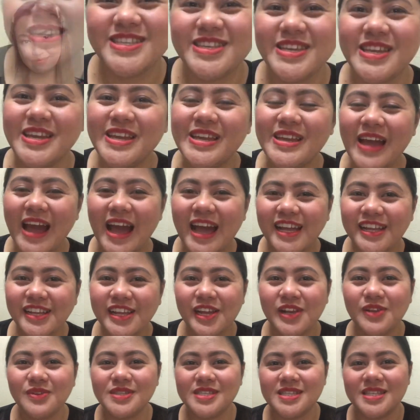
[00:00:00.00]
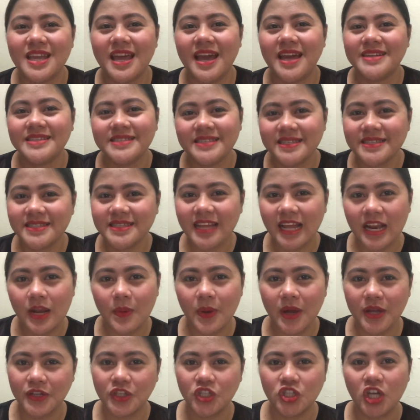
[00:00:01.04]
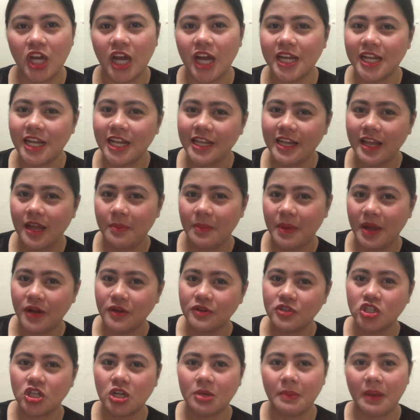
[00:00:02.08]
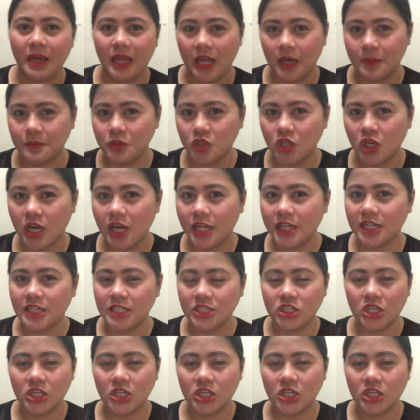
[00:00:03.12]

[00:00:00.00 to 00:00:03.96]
si clothes guys is dalawa yung channel niya. Meron siyang makeup channel,